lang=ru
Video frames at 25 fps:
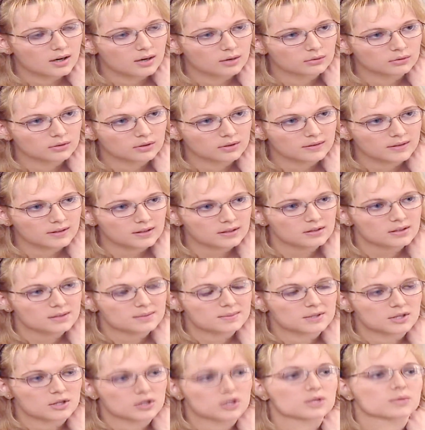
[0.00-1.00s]
А он говорил
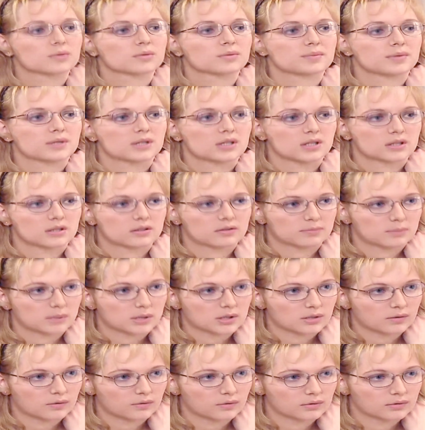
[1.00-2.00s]
тебе, зачем он приехал в
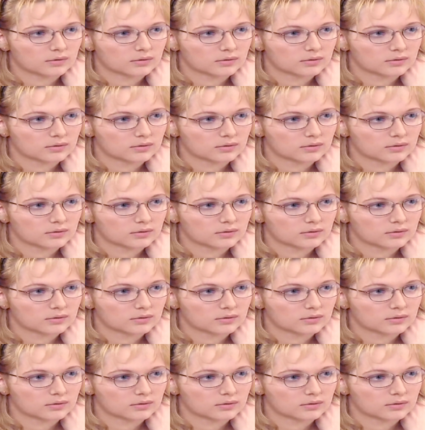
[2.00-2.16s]
Москву?